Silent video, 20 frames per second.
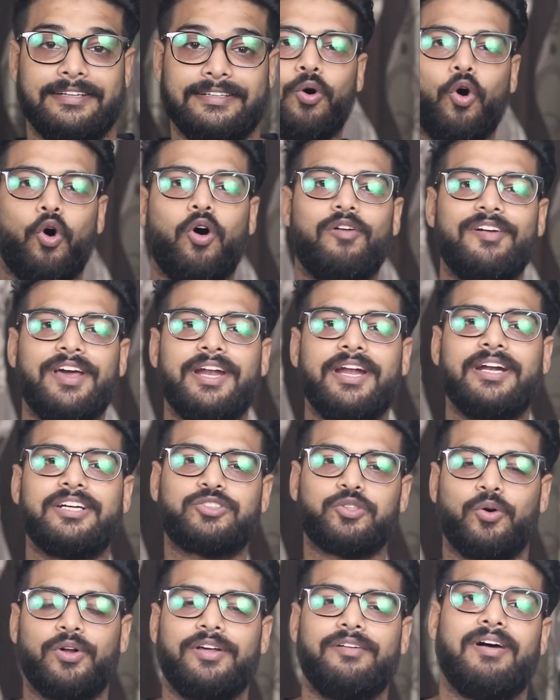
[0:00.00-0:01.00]
दो वेरियंट
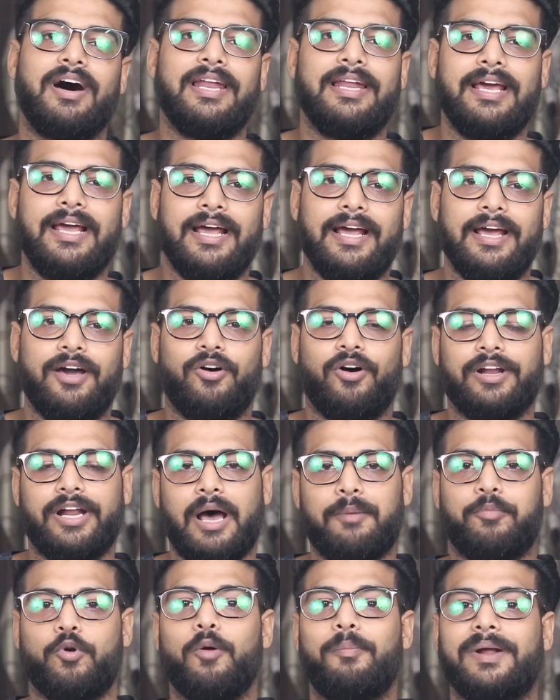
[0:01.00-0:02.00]
वेरिएंट्स होने वाले हैं और
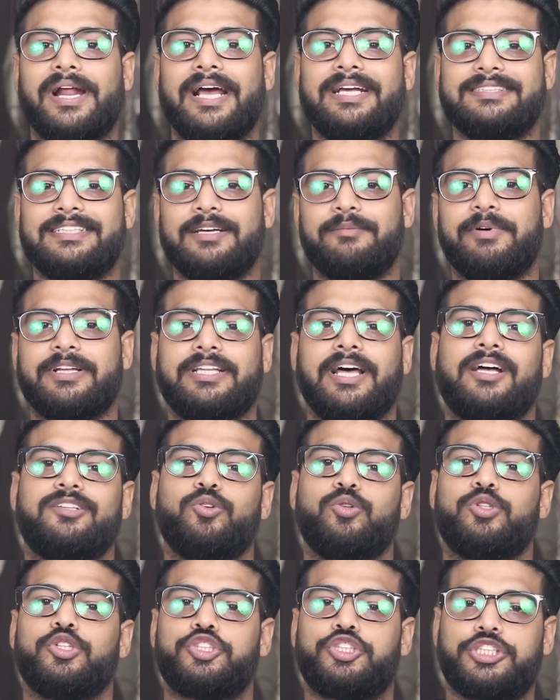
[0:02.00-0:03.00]
आपको प्राइसिंग बता
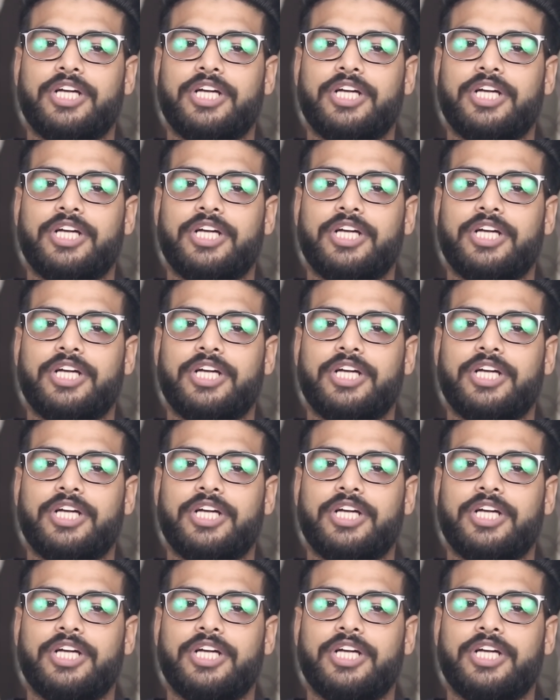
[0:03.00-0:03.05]
दूं तो